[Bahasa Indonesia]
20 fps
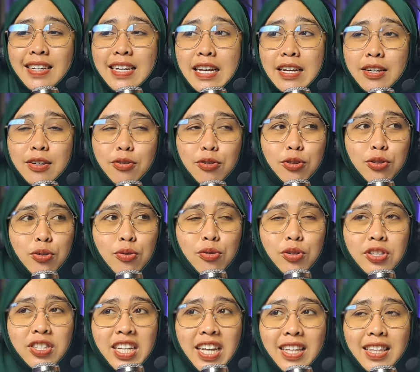Dan
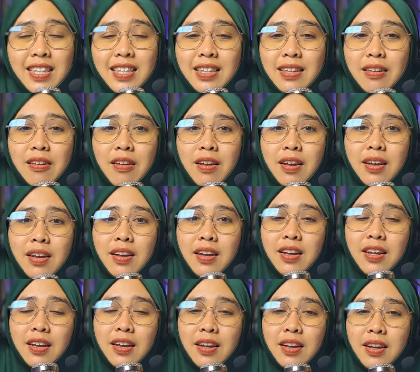untuk set
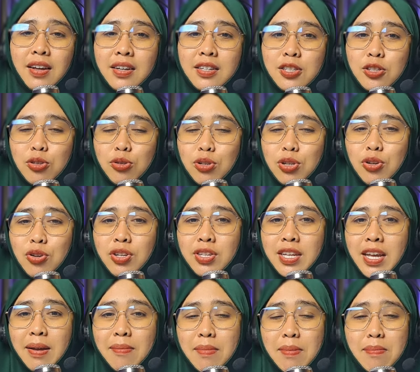uh,
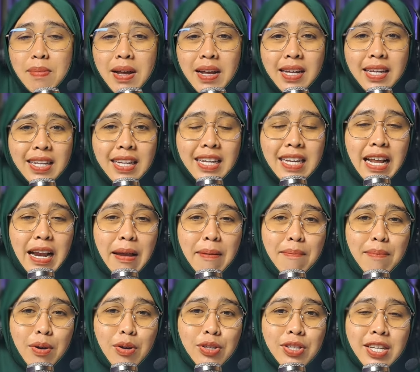studionya memang ini
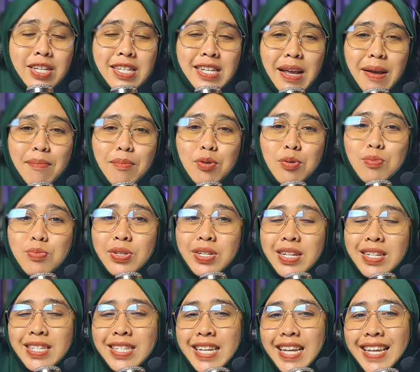dalam proses ya belum
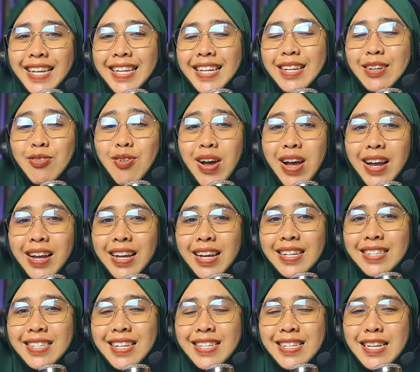selesai.
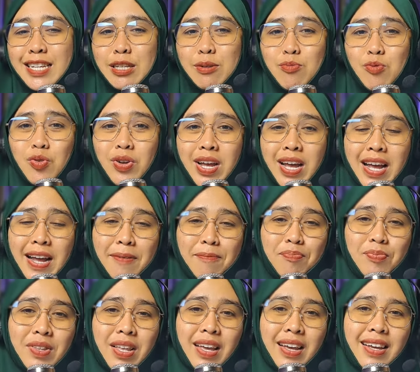Doakan saja semoga
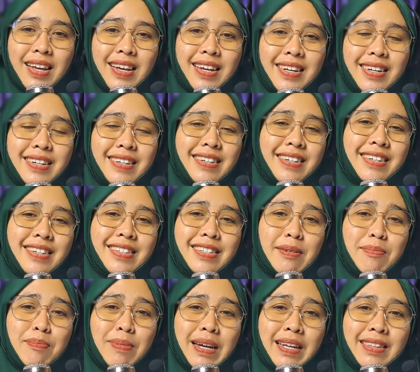eh,
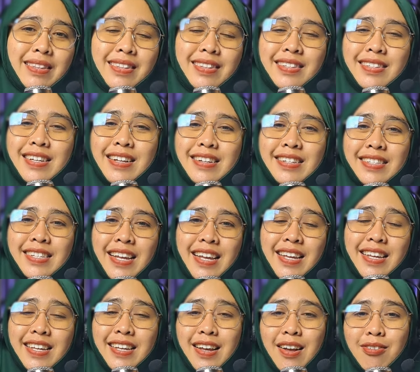cepat
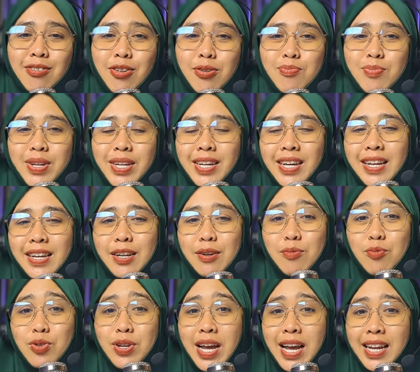selesai, Allah berikan
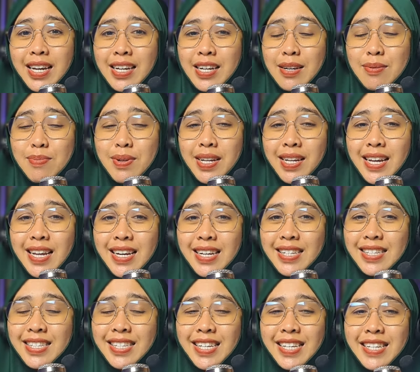kemudahan dan diberikan
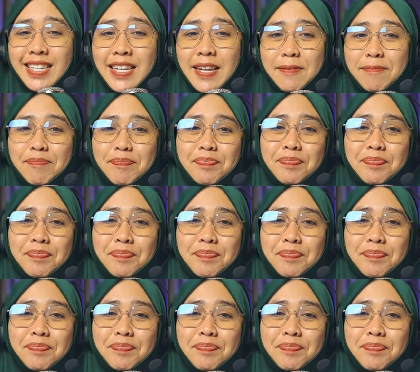rezekinya.